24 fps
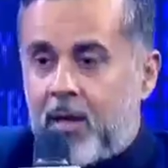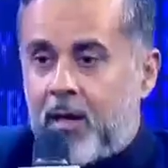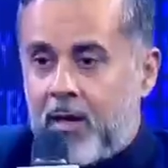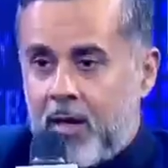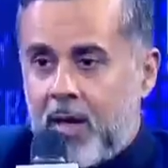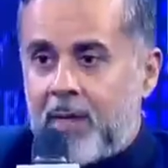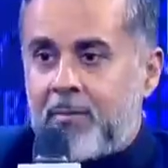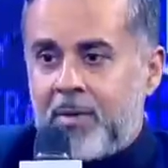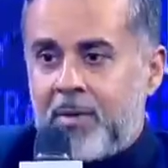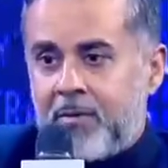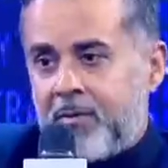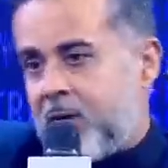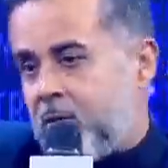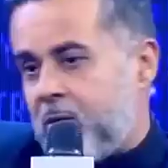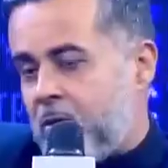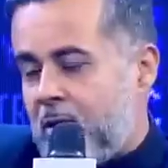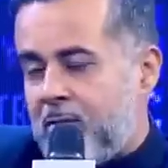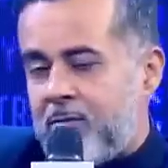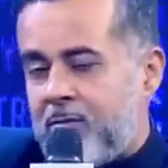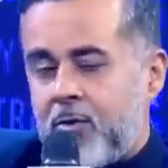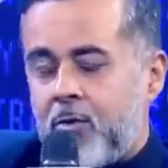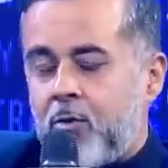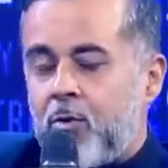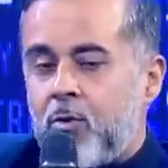आई मीन वी डोंट हैव
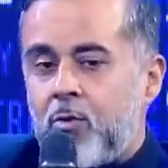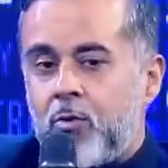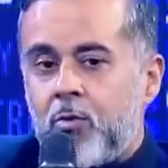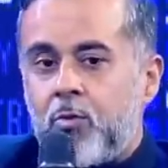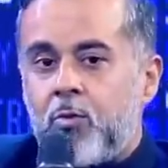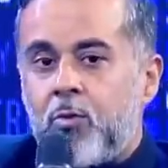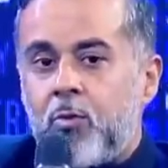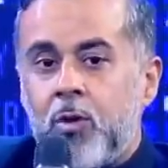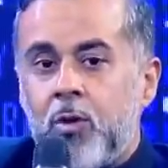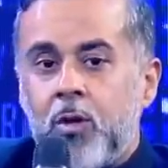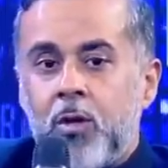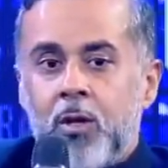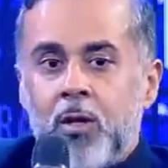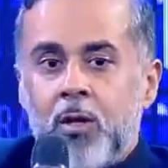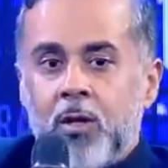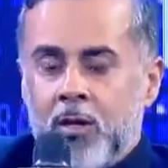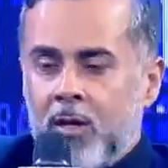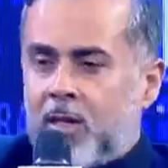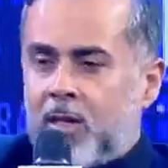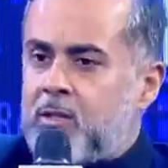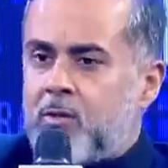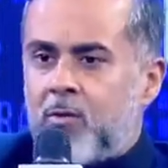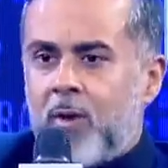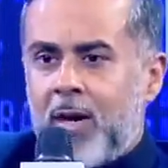टू गो हु
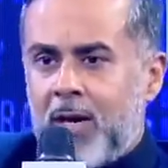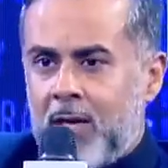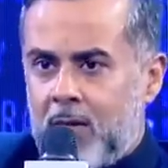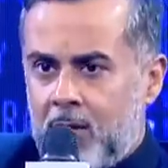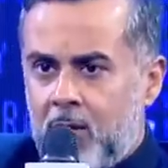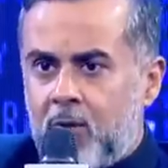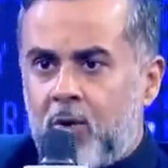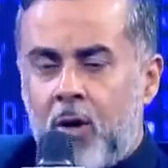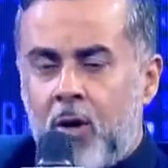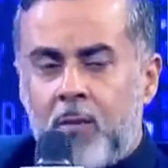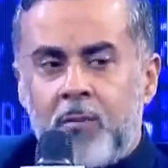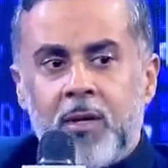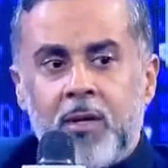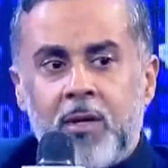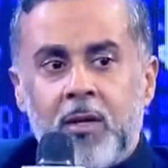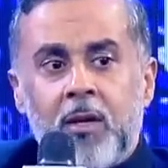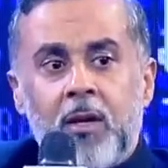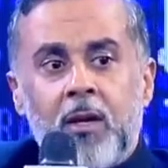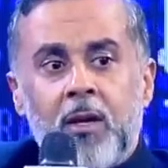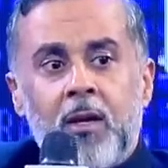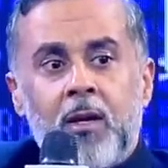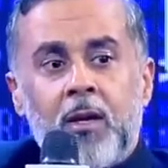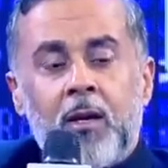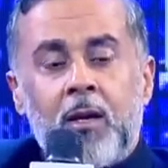इट्स क्वाइट कॉमन
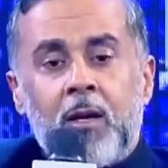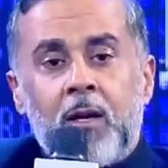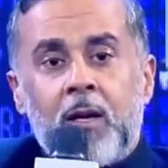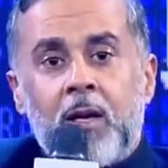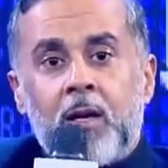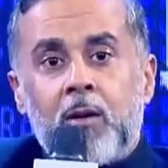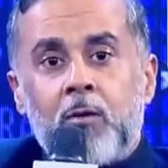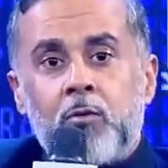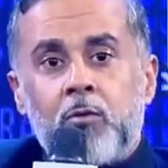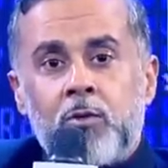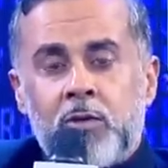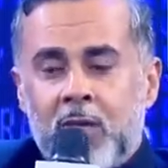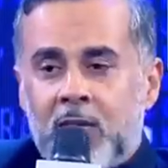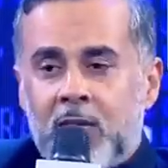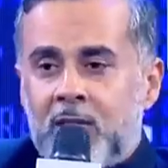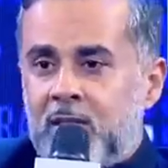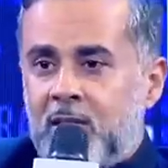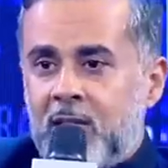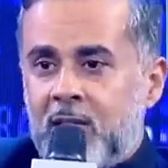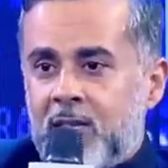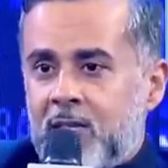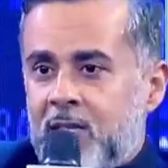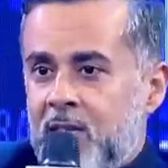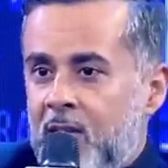उसका
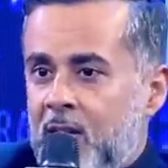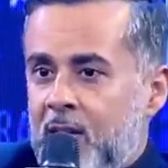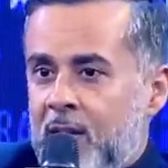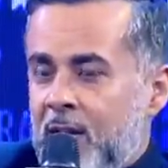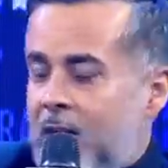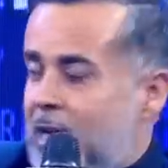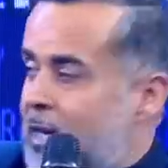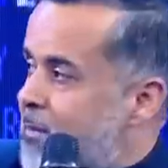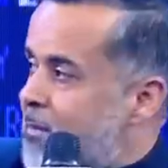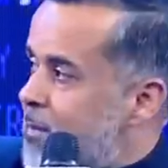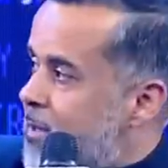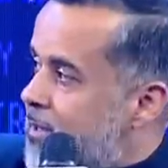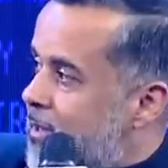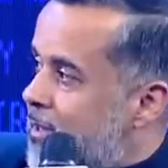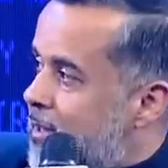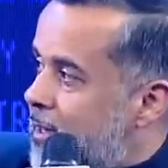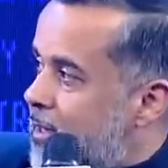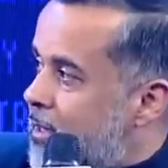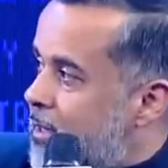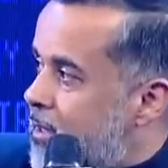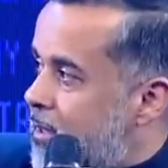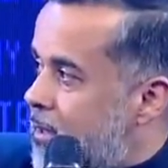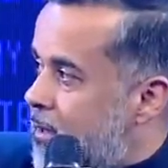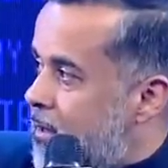जीएसटी 18 परसेंट है
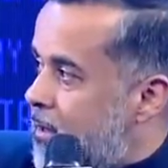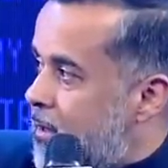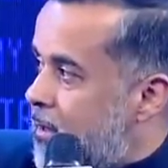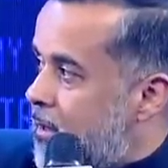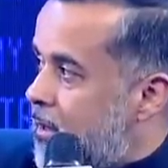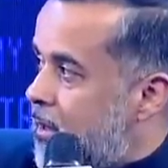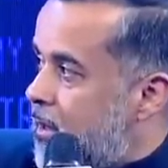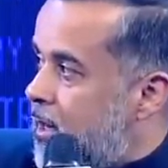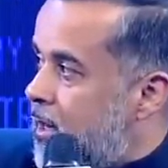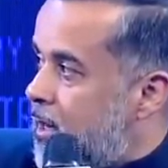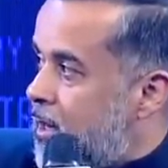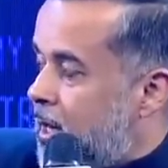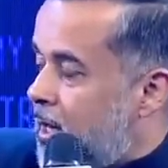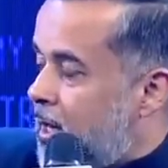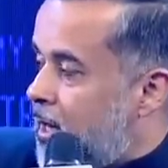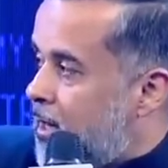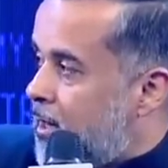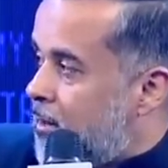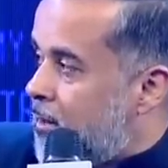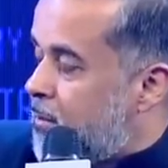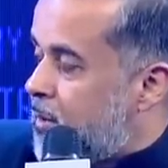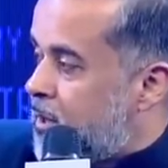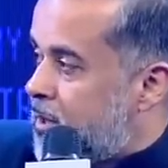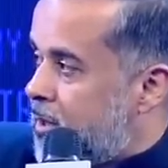सर 18
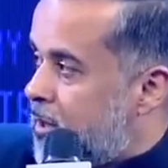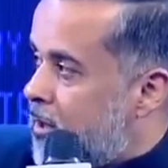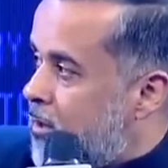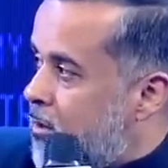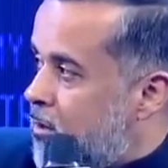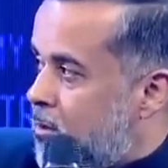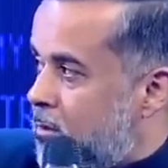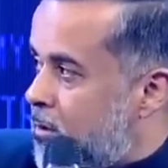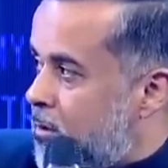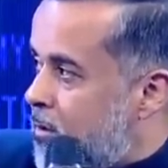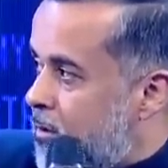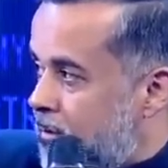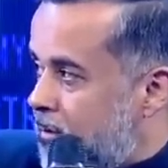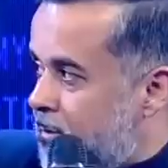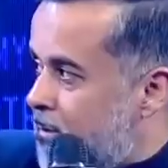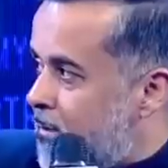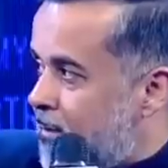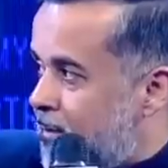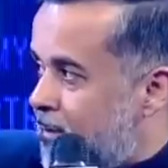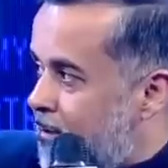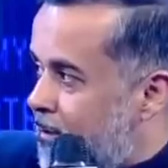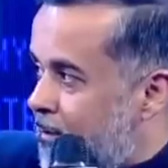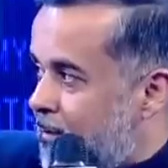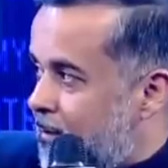परसेंट तो
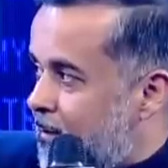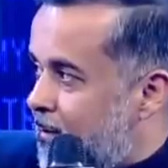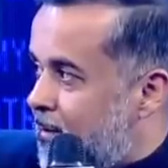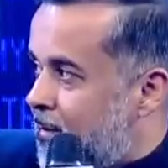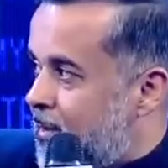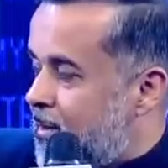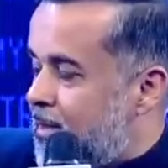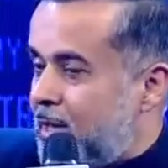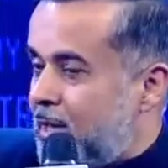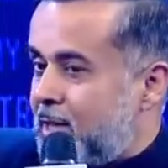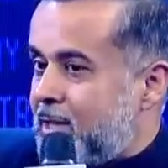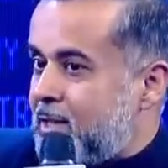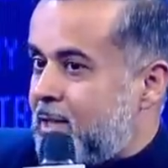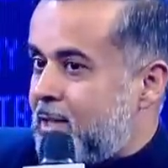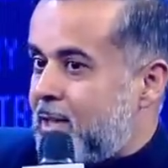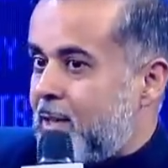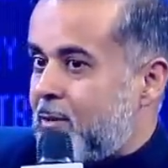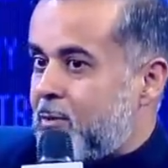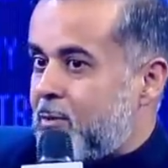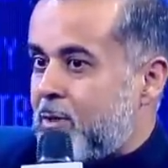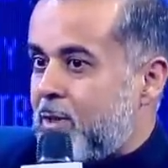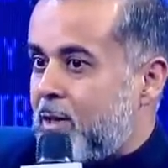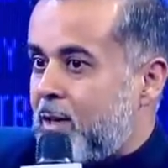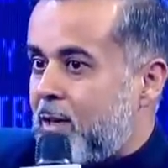जीएसटी है
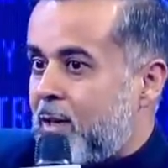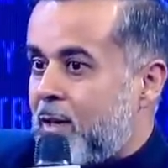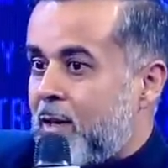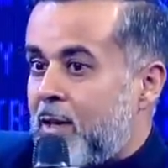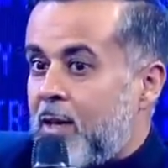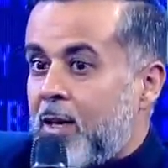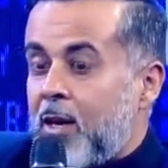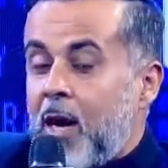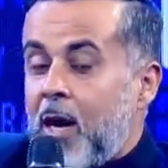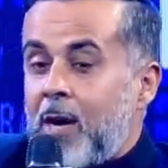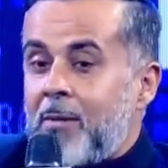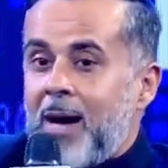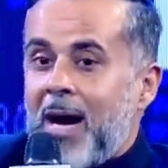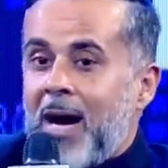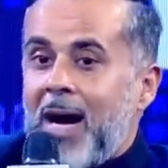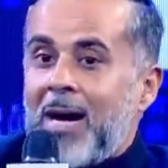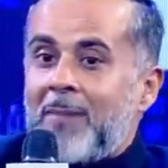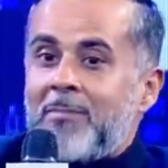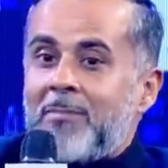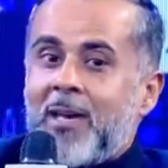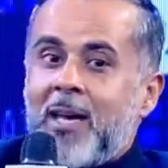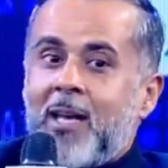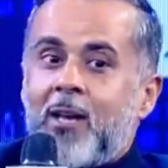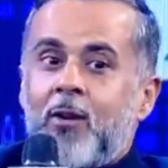उसका अब
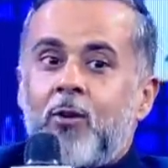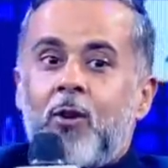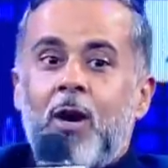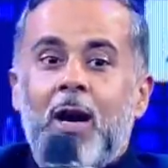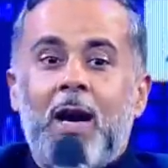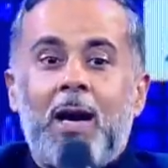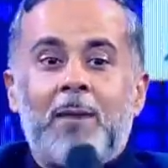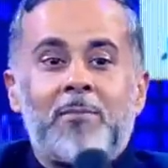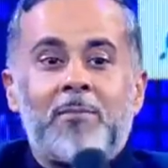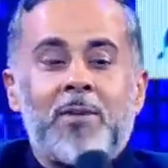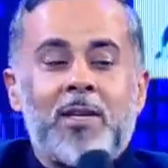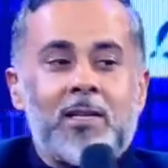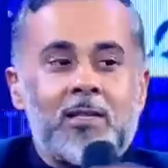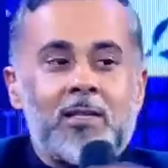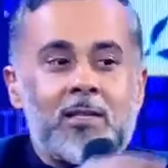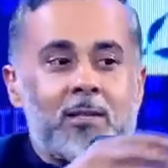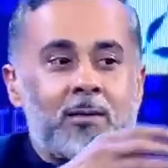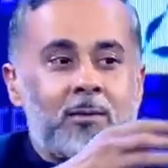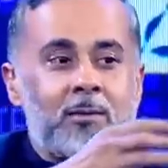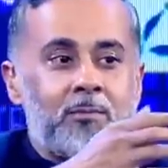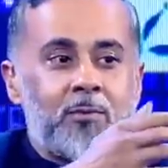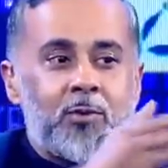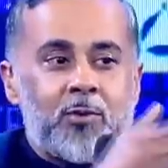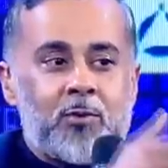आप कह रहे हो आपने
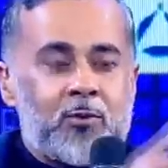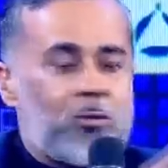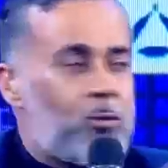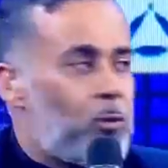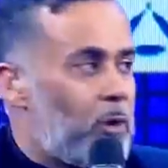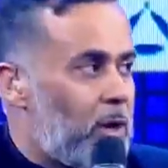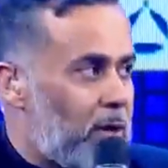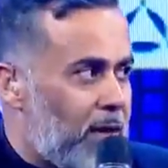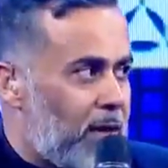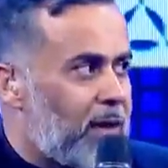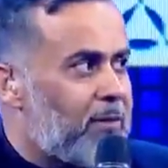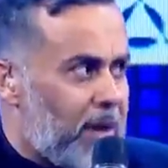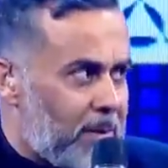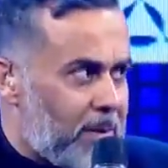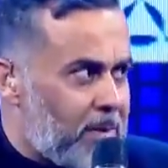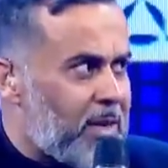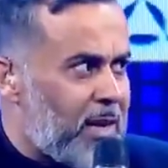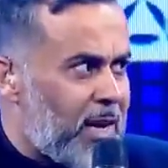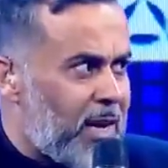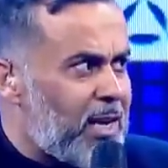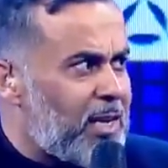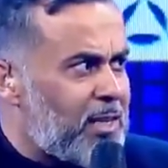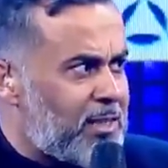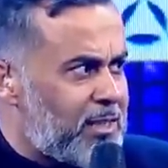16
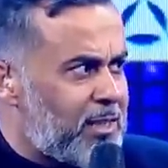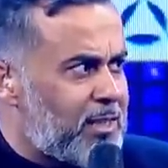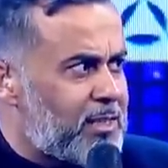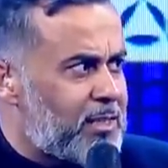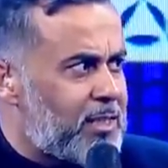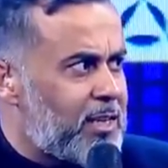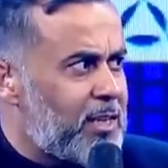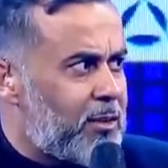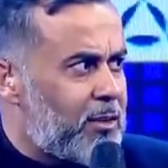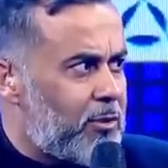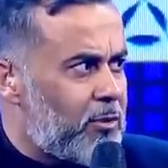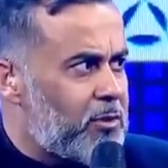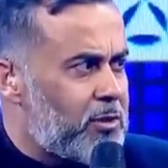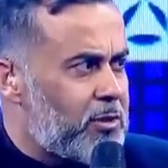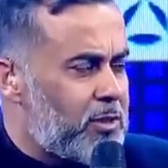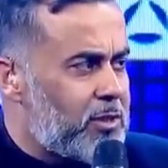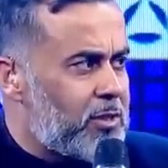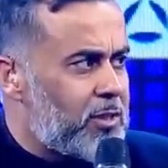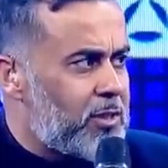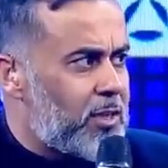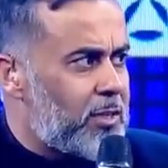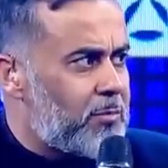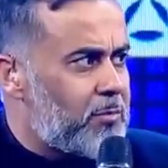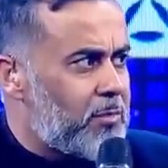राइट 16 करोड़ इज
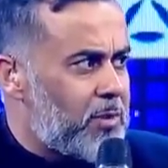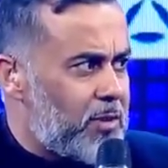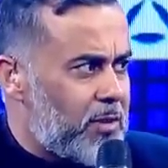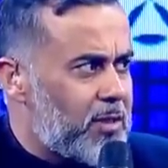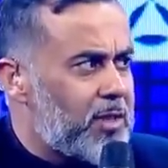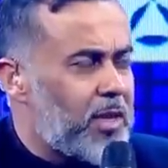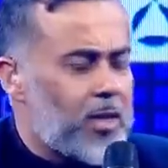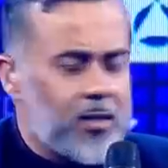द नंबर या